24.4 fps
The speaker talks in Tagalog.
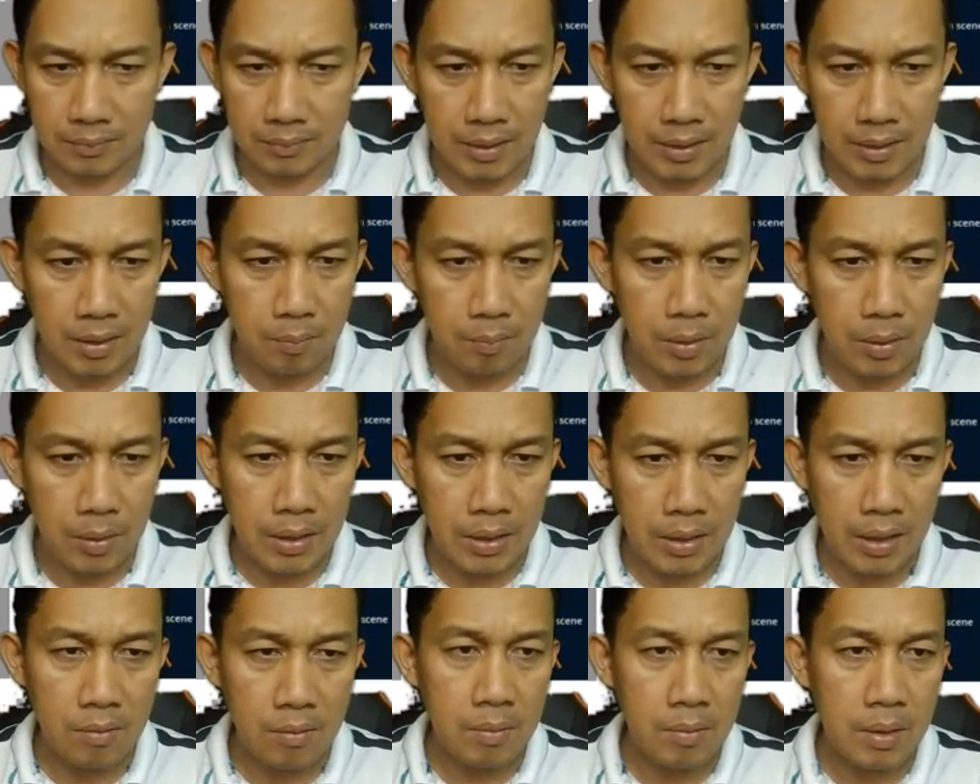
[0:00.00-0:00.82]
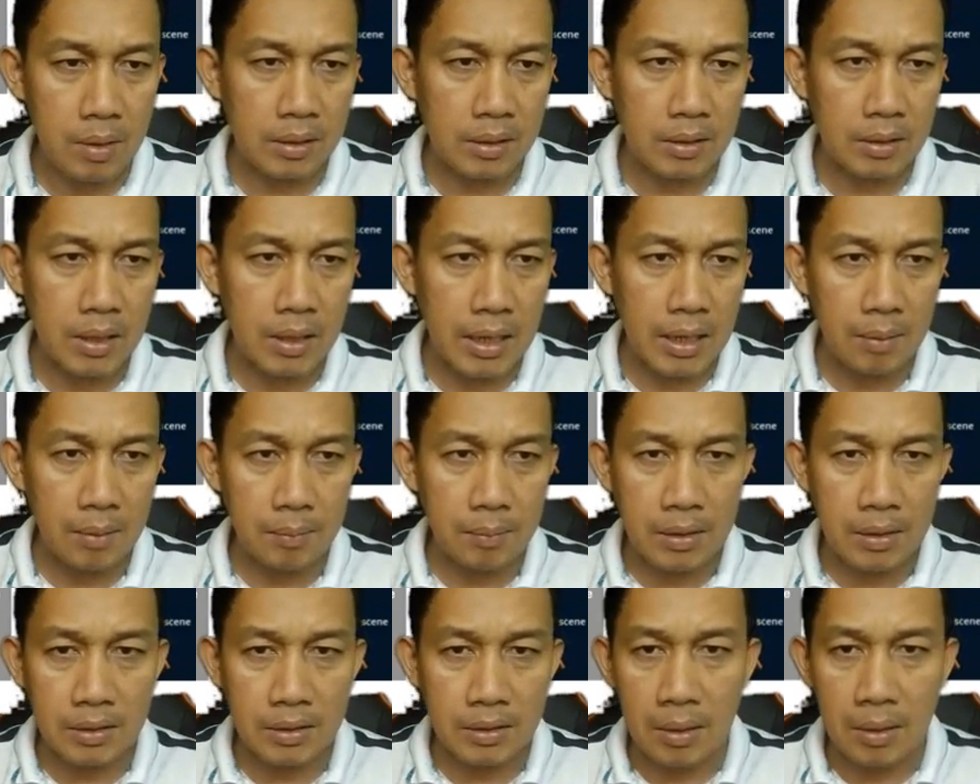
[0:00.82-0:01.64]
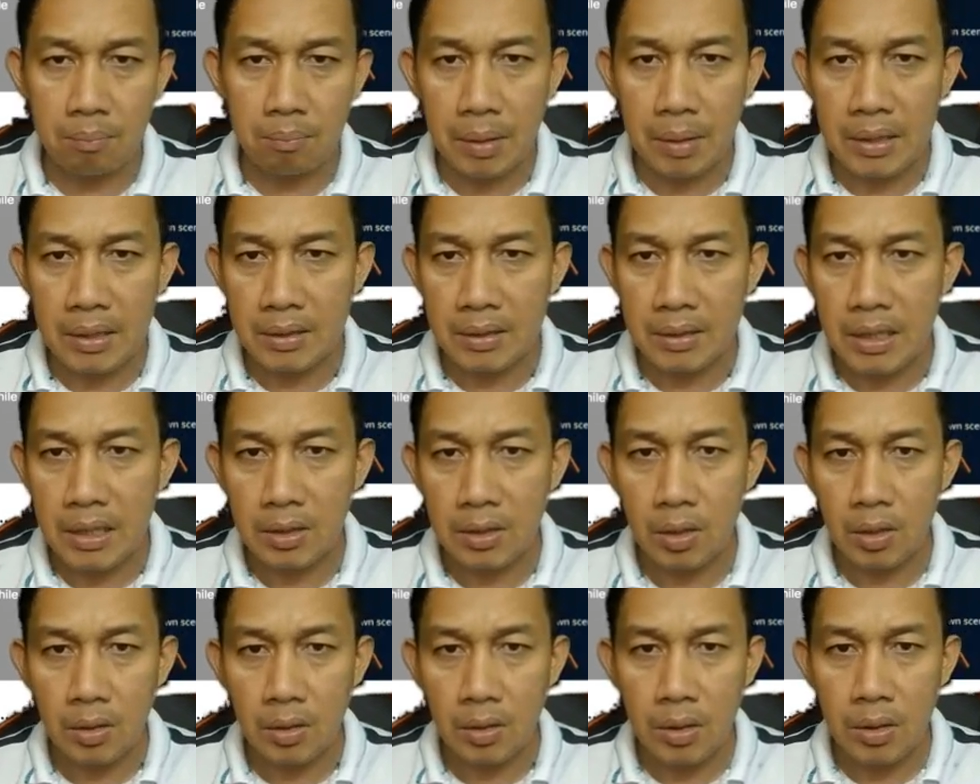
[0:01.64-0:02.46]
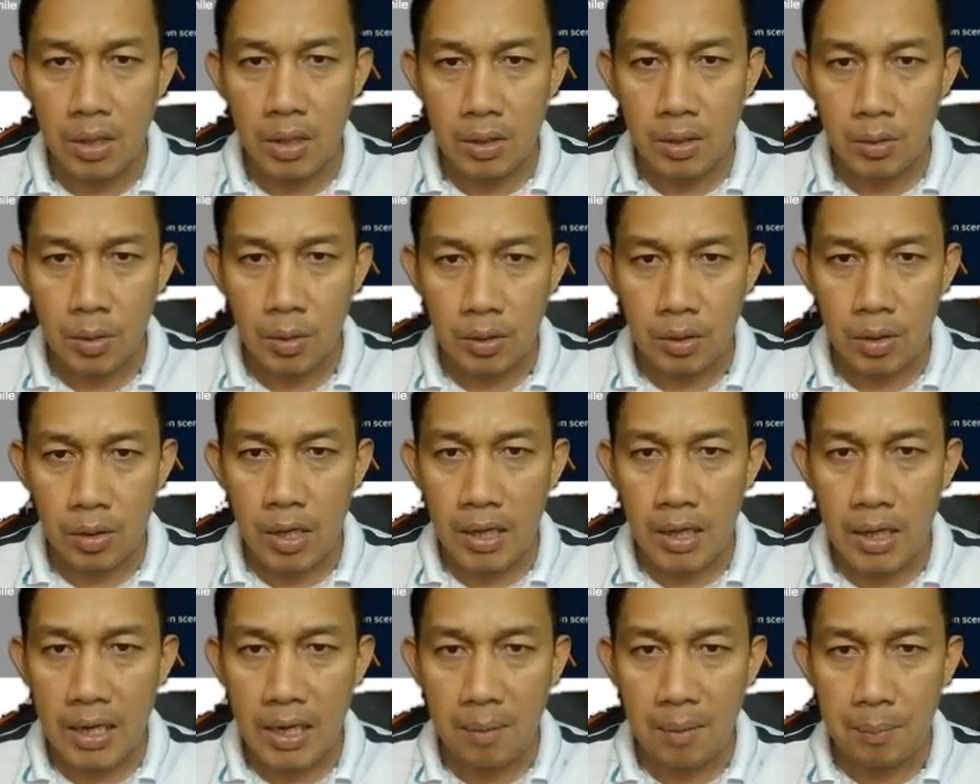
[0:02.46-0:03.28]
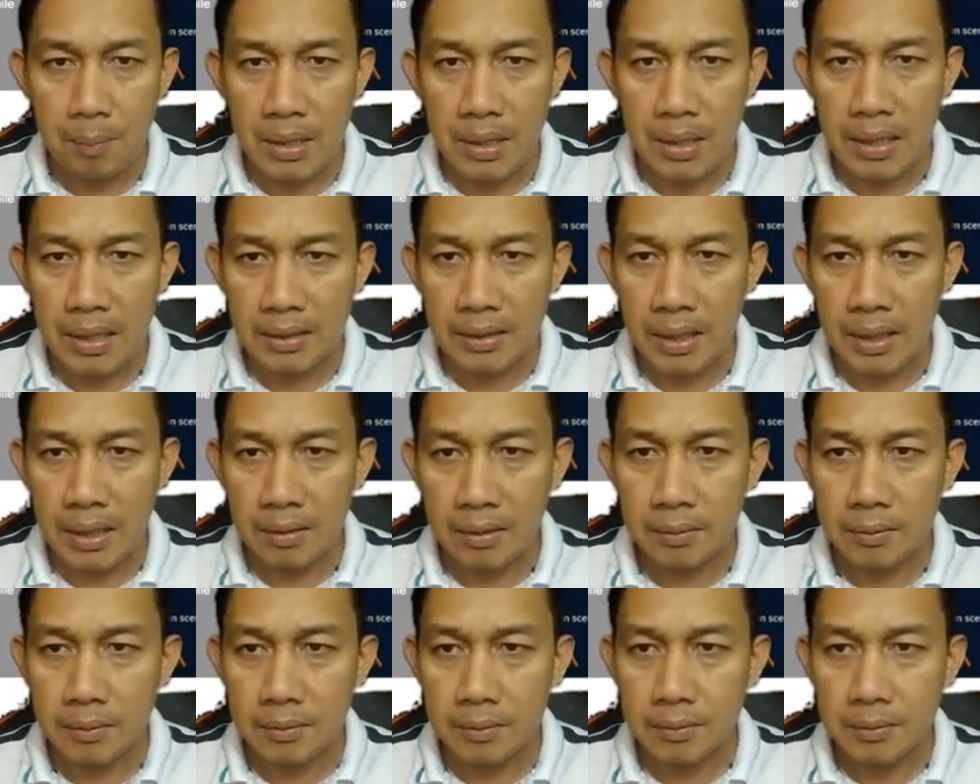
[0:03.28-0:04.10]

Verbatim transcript: Okay? Pwede kayo maghanap ng template dito. So, ito yung hanapin natin.